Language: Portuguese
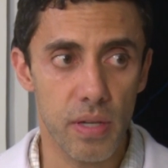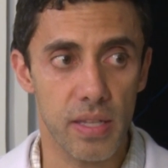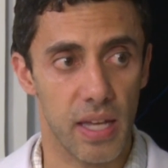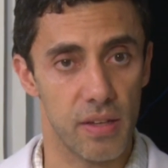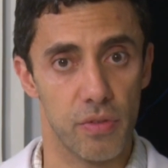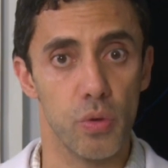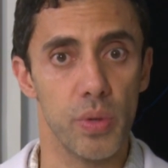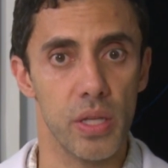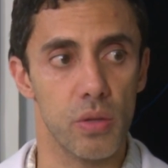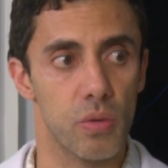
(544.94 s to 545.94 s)
e está
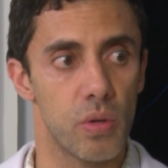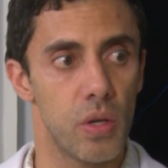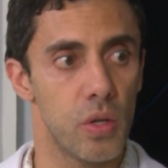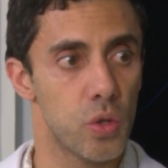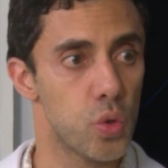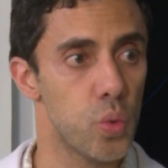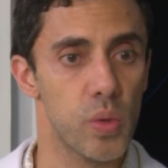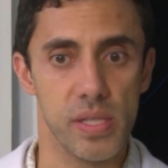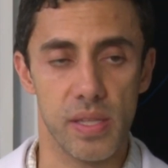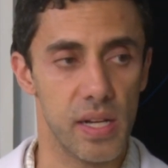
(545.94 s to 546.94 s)
evoluindo.
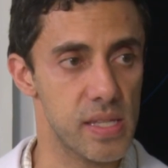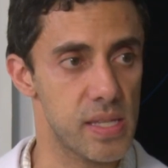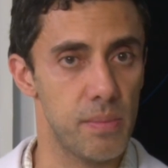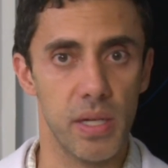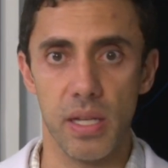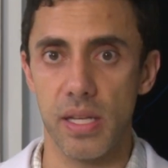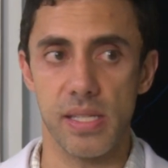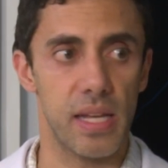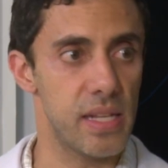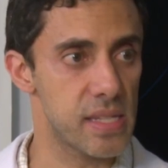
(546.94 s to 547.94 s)
Duas, três semanas
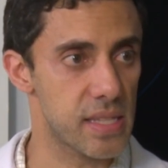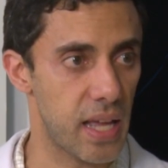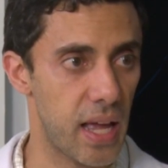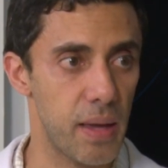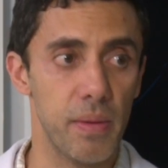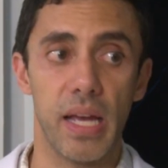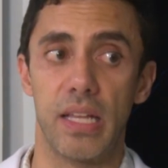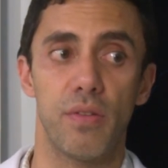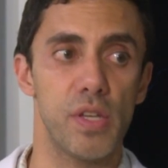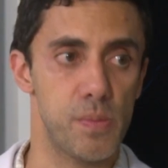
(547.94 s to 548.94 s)
ali está e
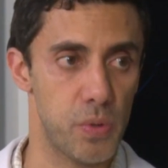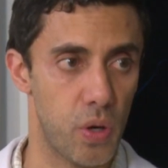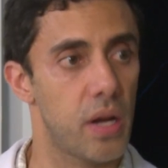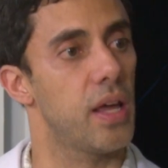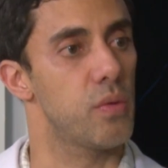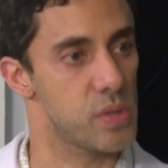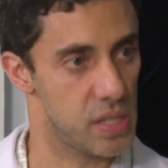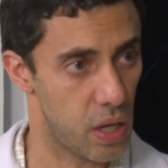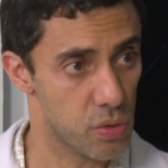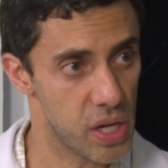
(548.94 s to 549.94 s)
cada vez pior, é um
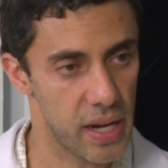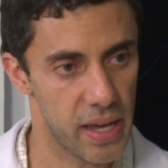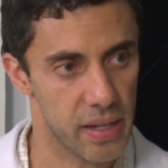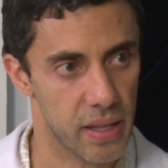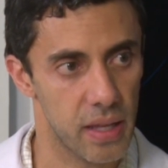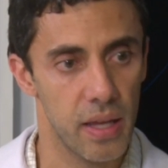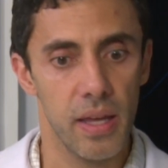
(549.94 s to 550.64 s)
sinal de alerta.